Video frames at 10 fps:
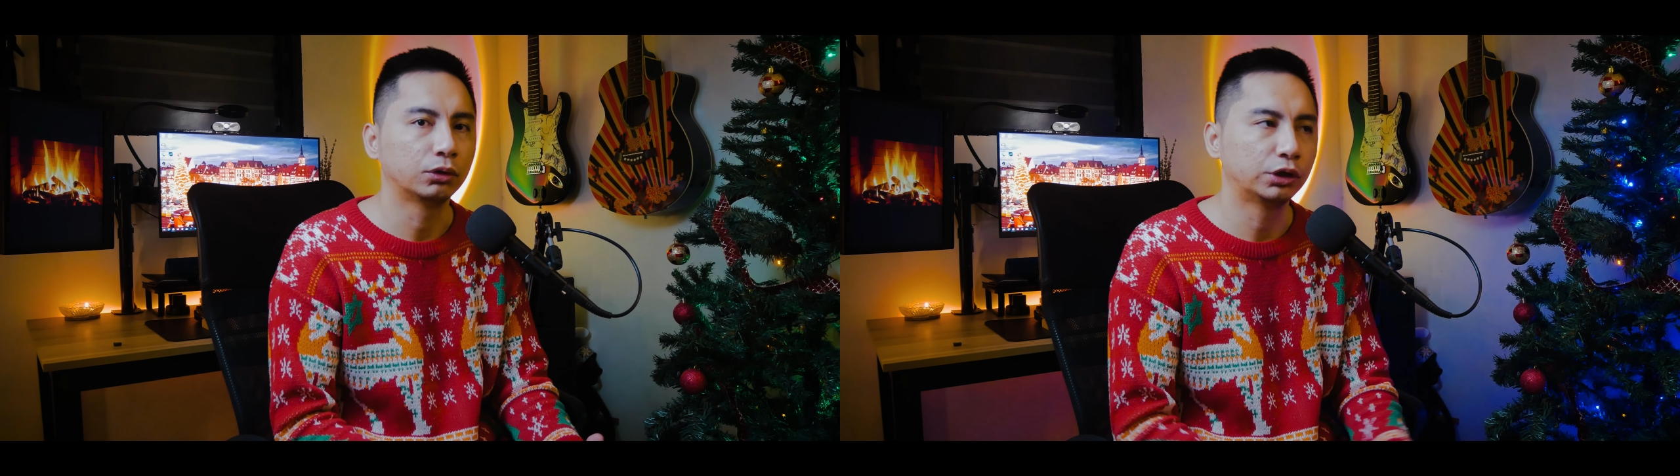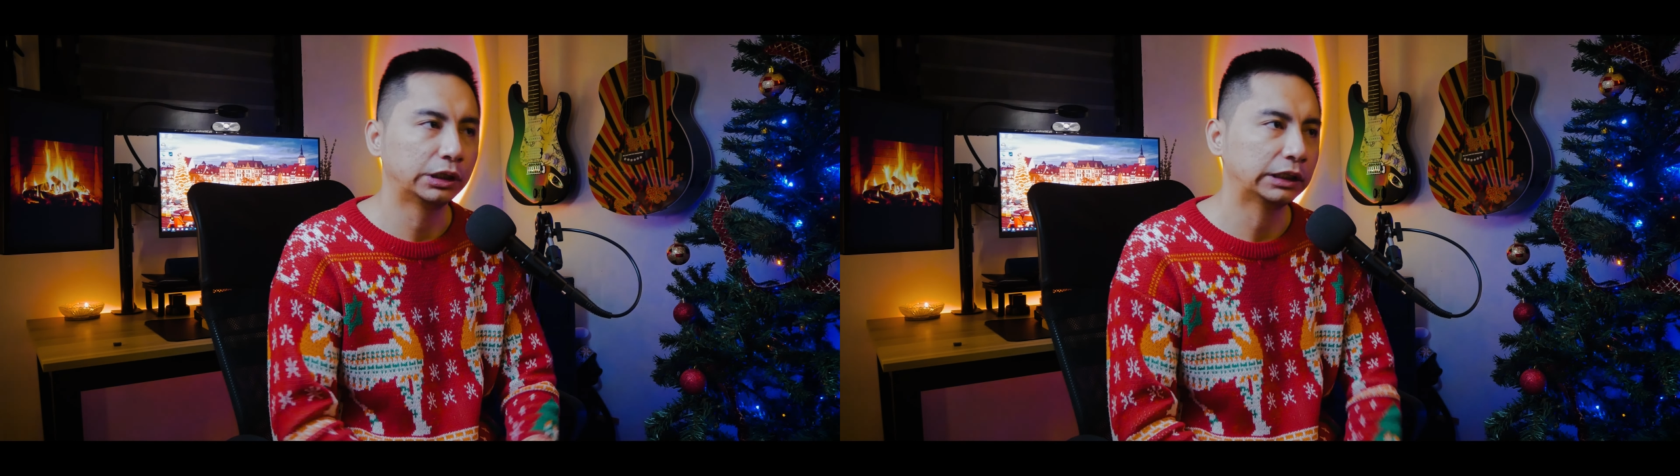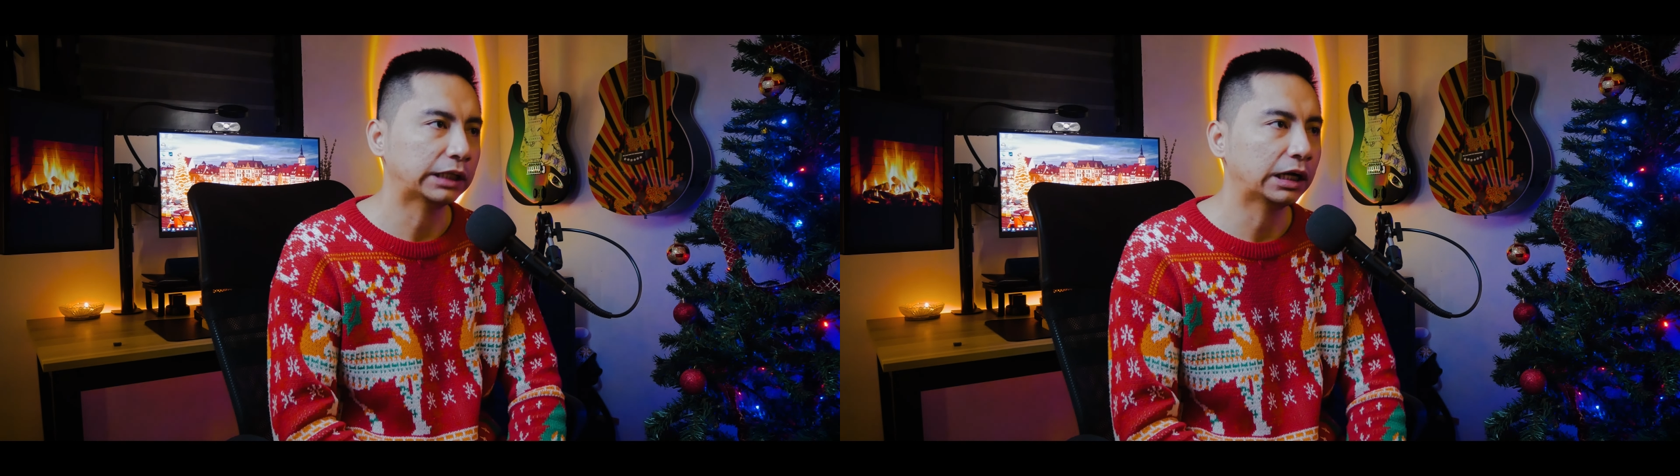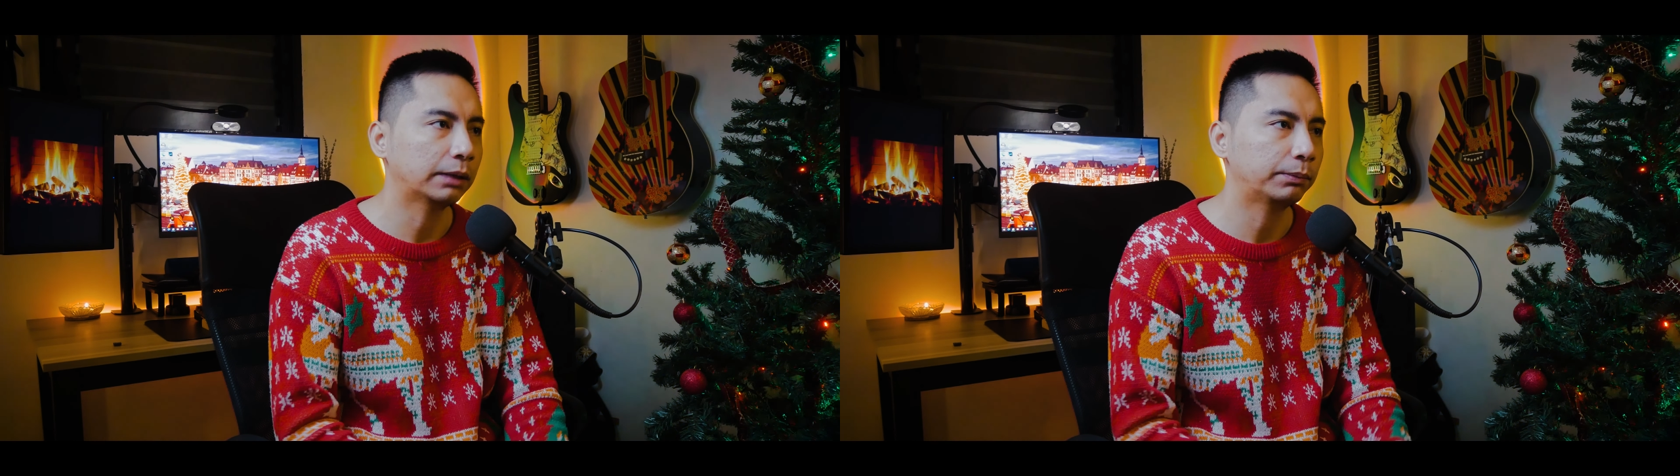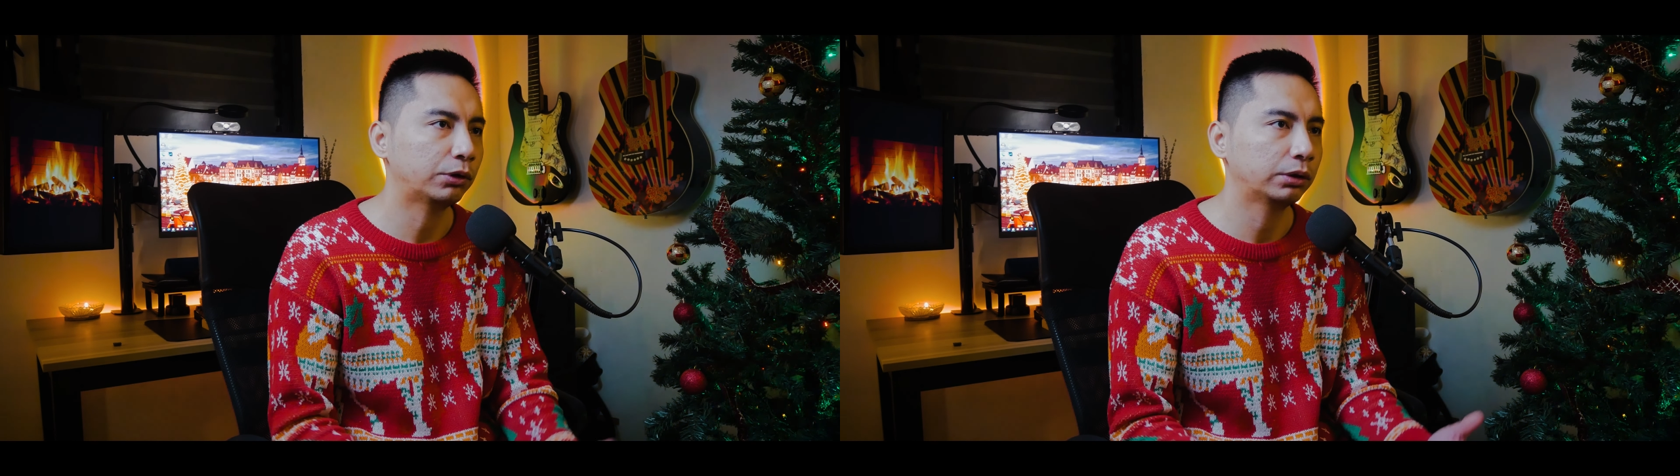or
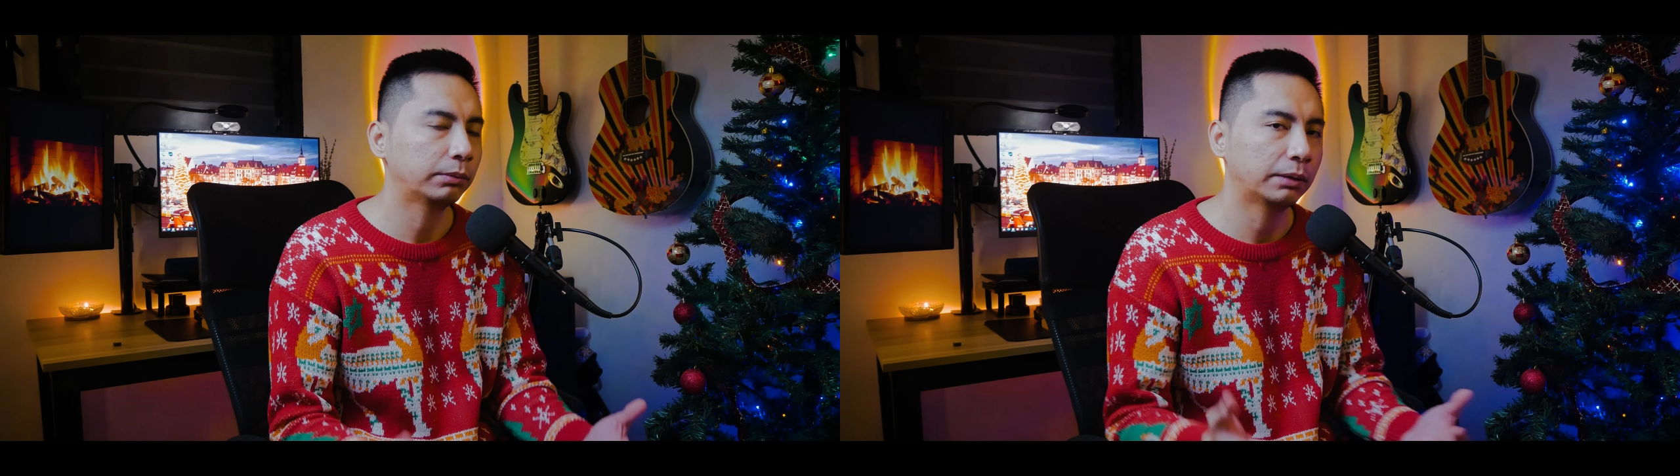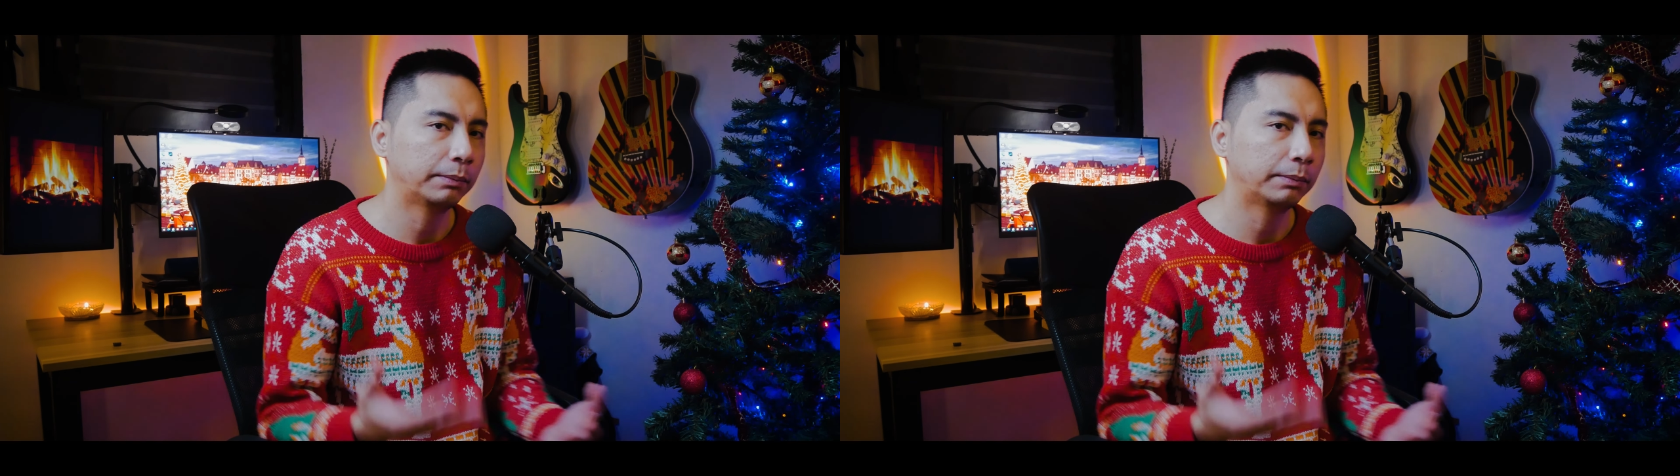nagtanggap ako ng mga